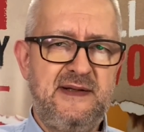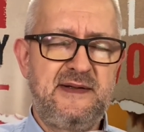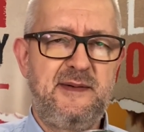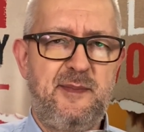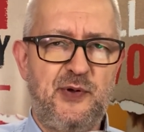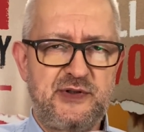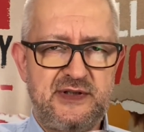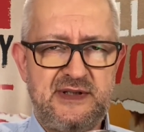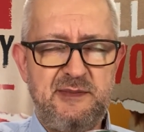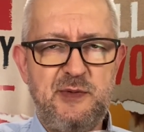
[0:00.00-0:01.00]
Y, pod
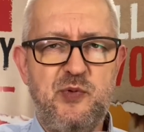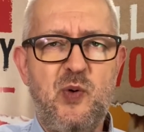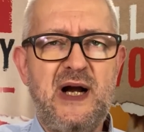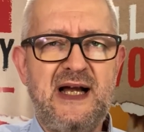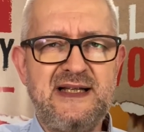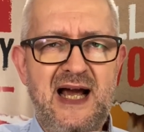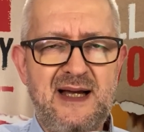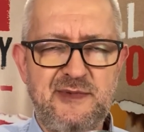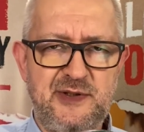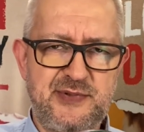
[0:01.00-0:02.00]
tymi
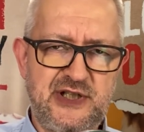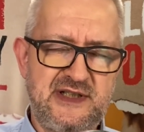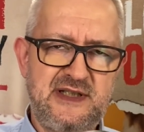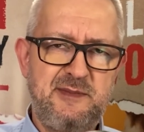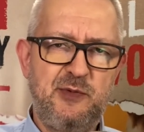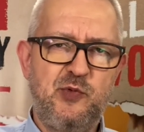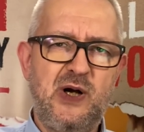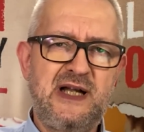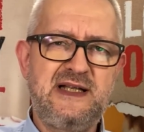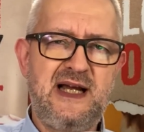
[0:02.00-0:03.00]
błaganiami, przed tymi
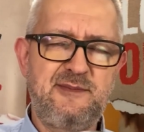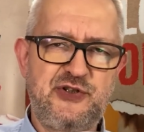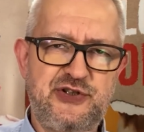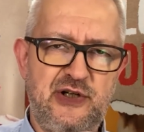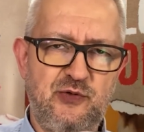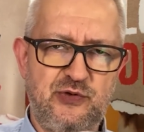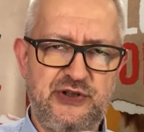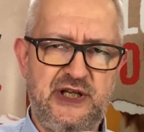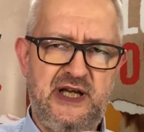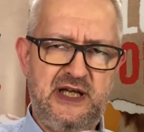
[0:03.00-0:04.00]
błaganiami się
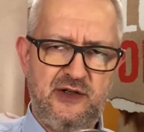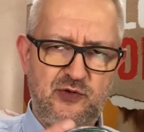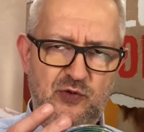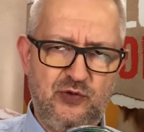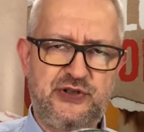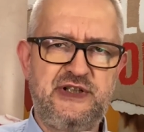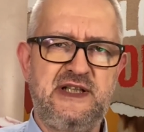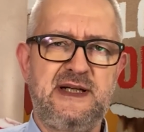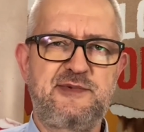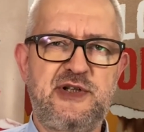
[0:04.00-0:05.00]
ugnie, utnie
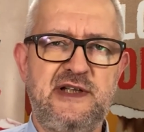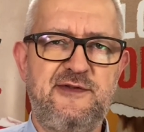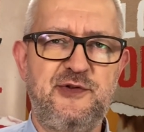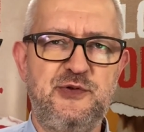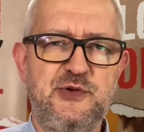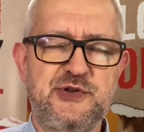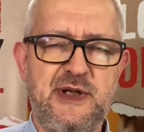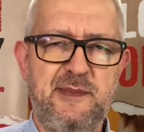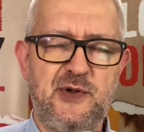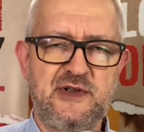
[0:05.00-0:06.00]
na przykład fundusze
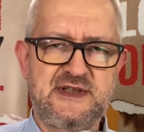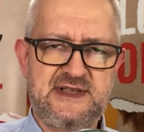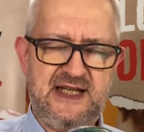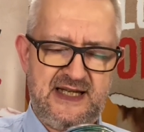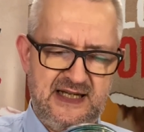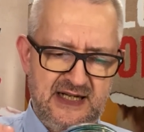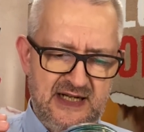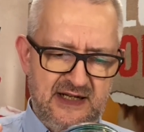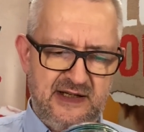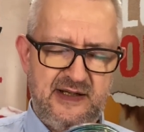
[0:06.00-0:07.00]
Polsce,
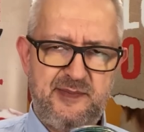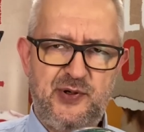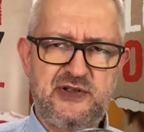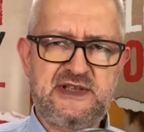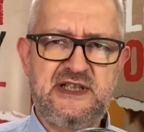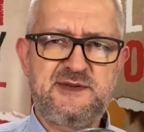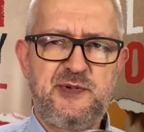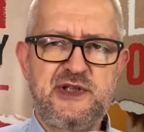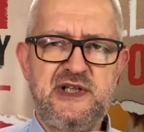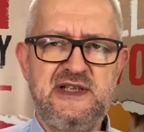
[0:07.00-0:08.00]
y, polskie
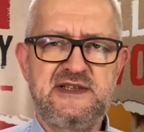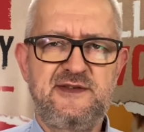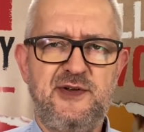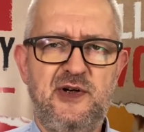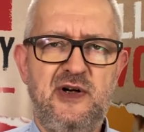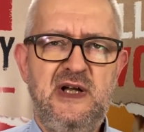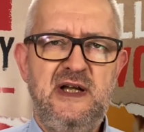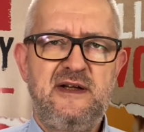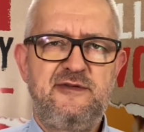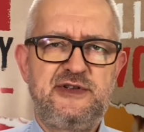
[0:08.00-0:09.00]
społeczeństwo
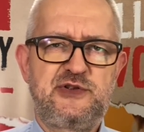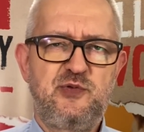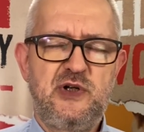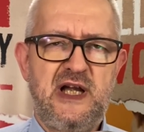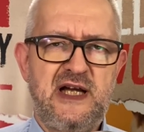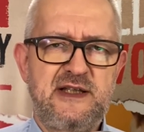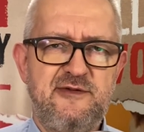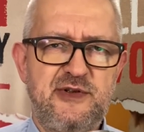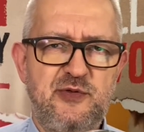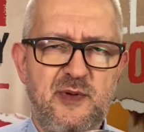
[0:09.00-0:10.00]
wysłucha, jakim
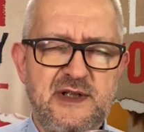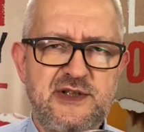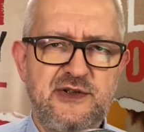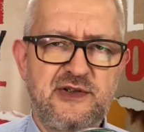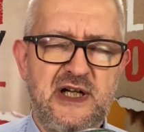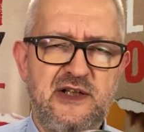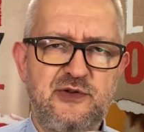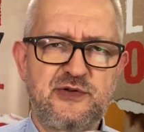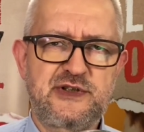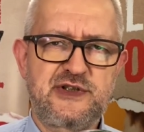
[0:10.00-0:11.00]
wytłumaczy Donald
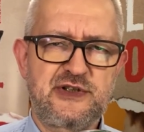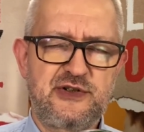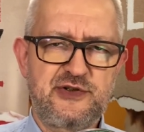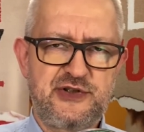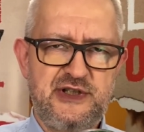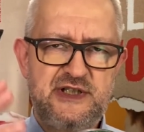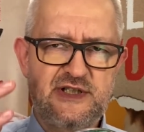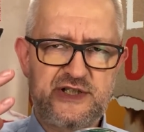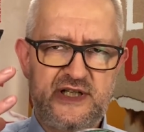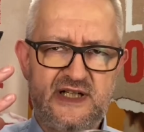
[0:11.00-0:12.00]
Tusk czy ktoś inny,
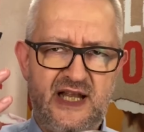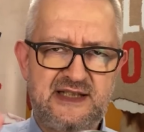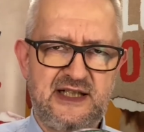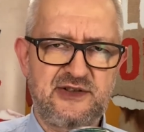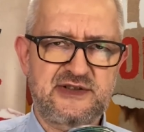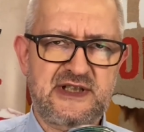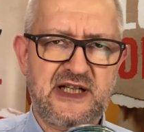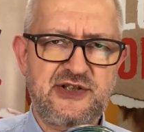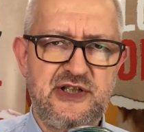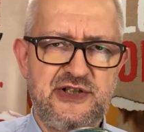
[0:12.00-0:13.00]
że dlatego
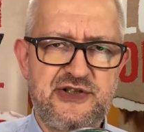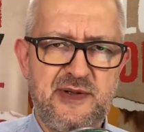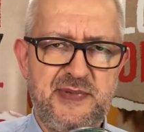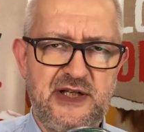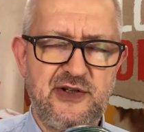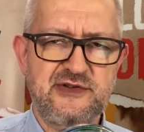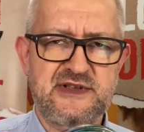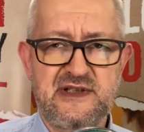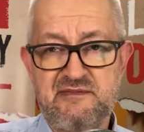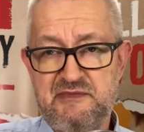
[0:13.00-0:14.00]
straciliście
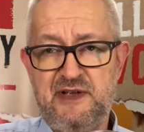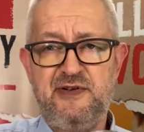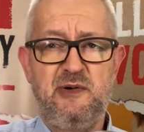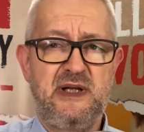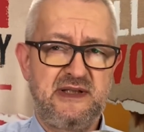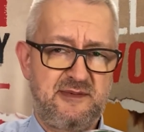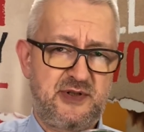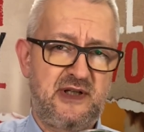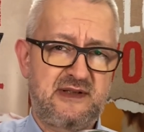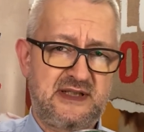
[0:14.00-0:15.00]
pieniądze, TVN na
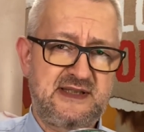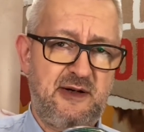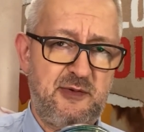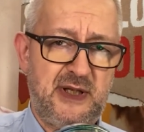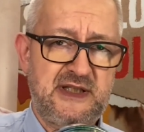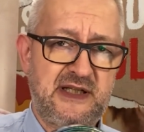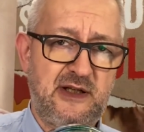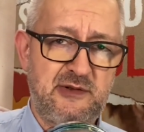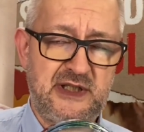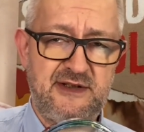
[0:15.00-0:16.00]
przykład, tak cały
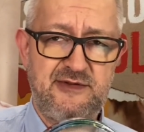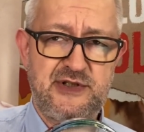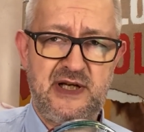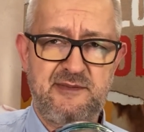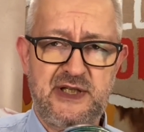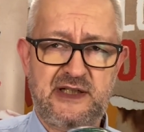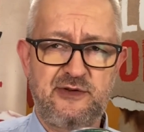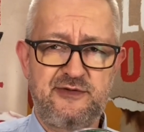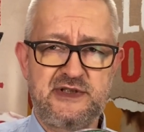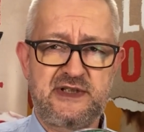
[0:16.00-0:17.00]
materiał taki widziałem,
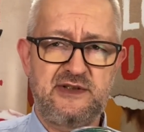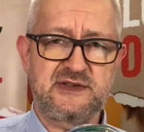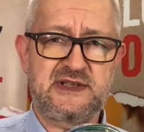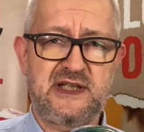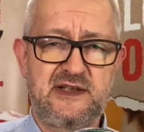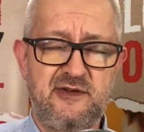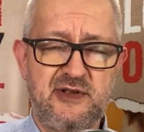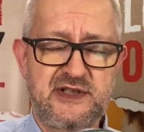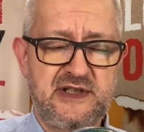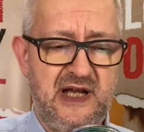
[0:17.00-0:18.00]
Targowicki ostatnio
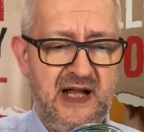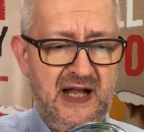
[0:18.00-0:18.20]
właśnie,